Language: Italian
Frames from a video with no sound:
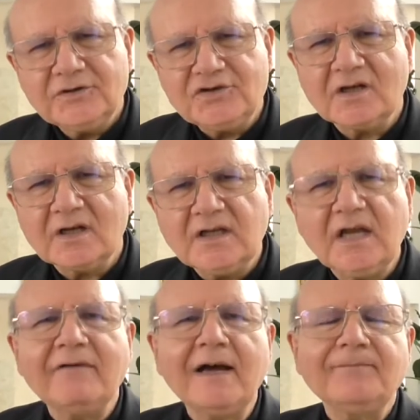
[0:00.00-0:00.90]
ci
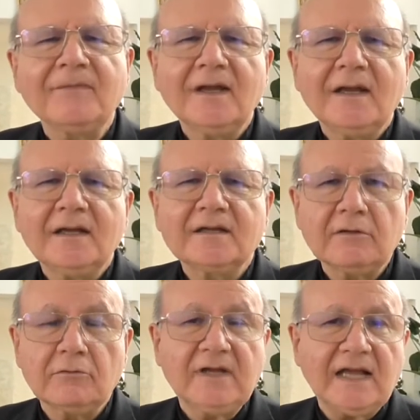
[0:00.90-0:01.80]
credeva, era
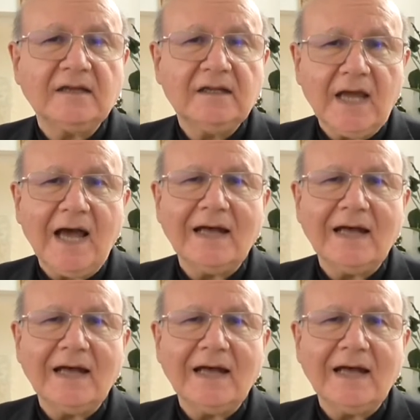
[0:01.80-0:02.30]
stato tanti